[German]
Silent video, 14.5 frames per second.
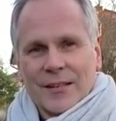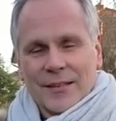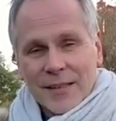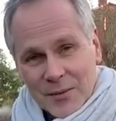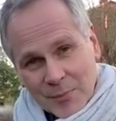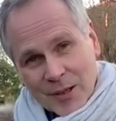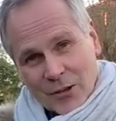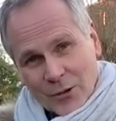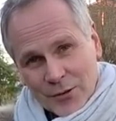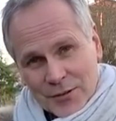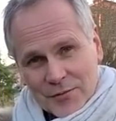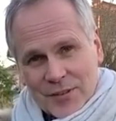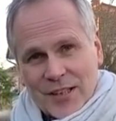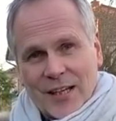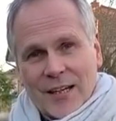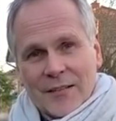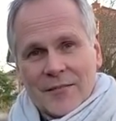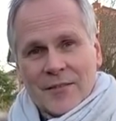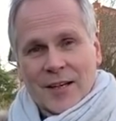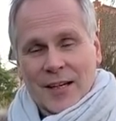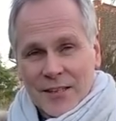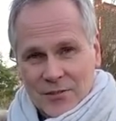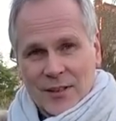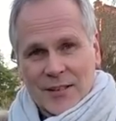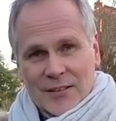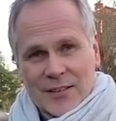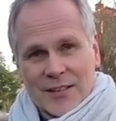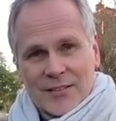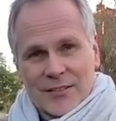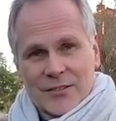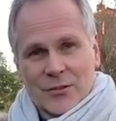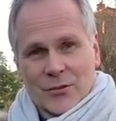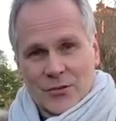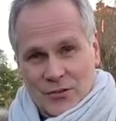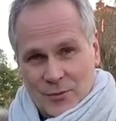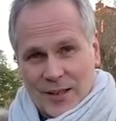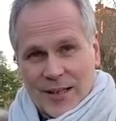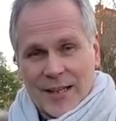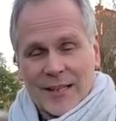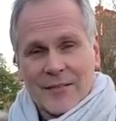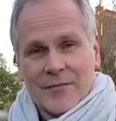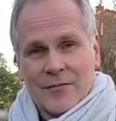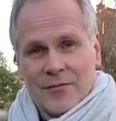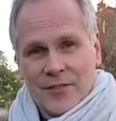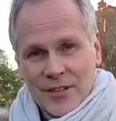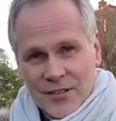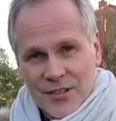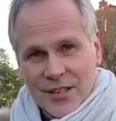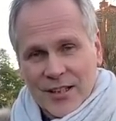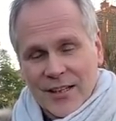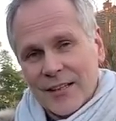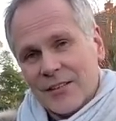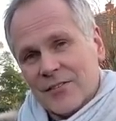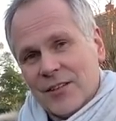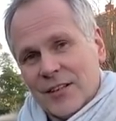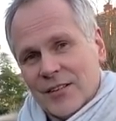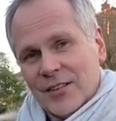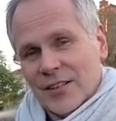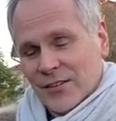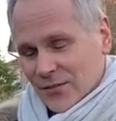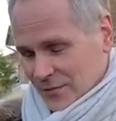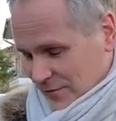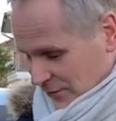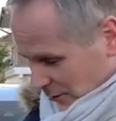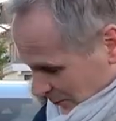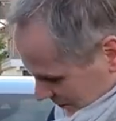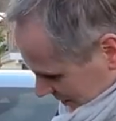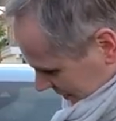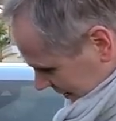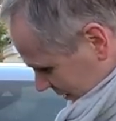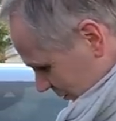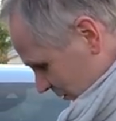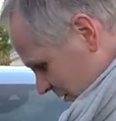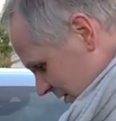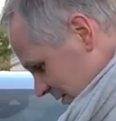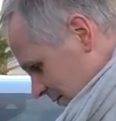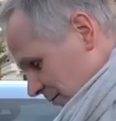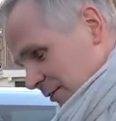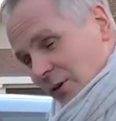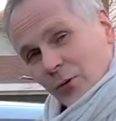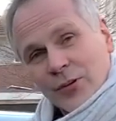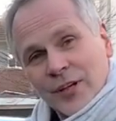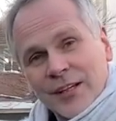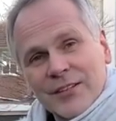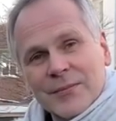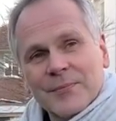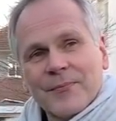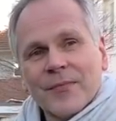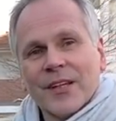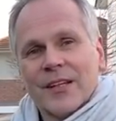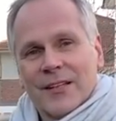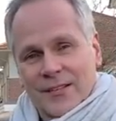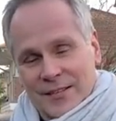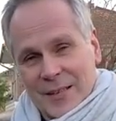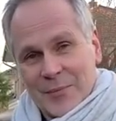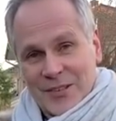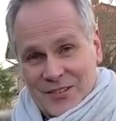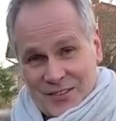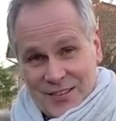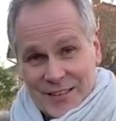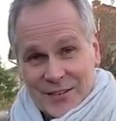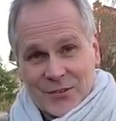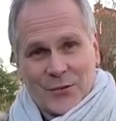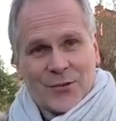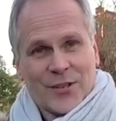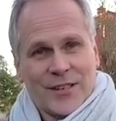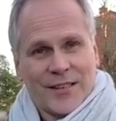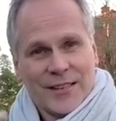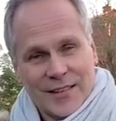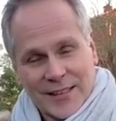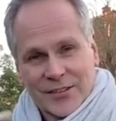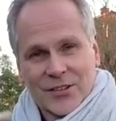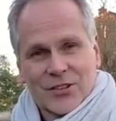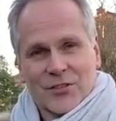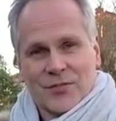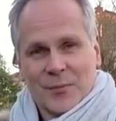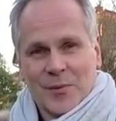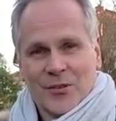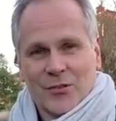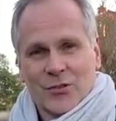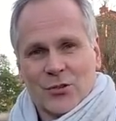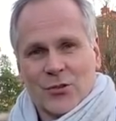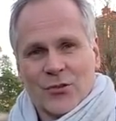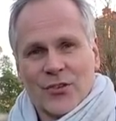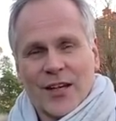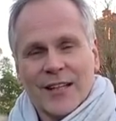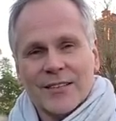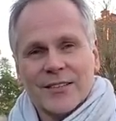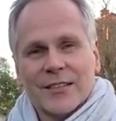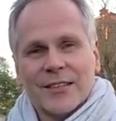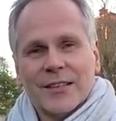Ich mache heute wieder einen Reichweitentest und zwar einen Winterreichweitentest vom EQC 400, der Mercedes unter den elektrischen, wie man so schön sagt.